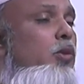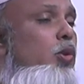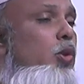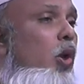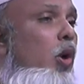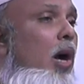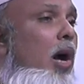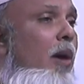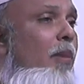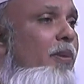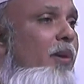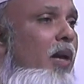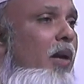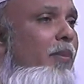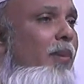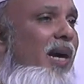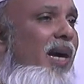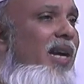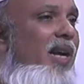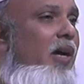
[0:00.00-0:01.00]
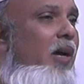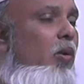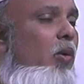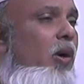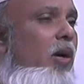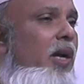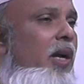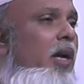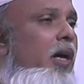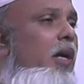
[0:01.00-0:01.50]
जो आपके भाया
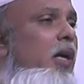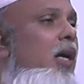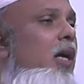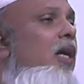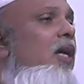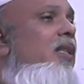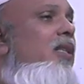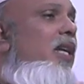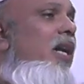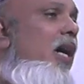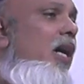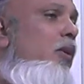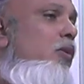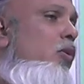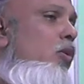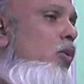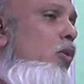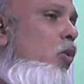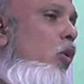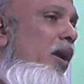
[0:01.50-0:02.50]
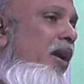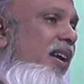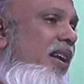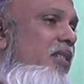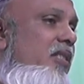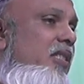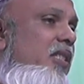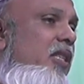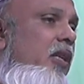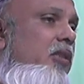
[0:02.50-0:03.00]
वगैरह या कोई
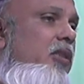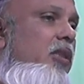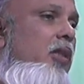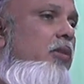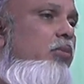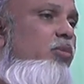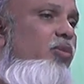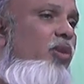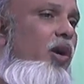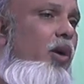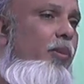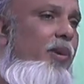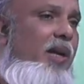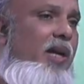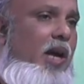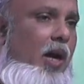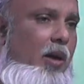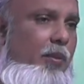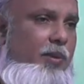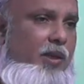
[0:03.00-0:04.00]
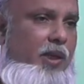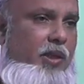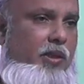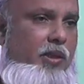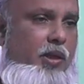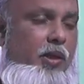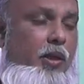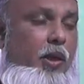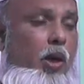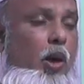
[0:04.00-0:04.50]
कंस्ट्रक्शन फील्ड में काम
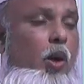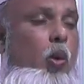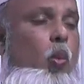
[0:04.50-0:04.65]
करते हैं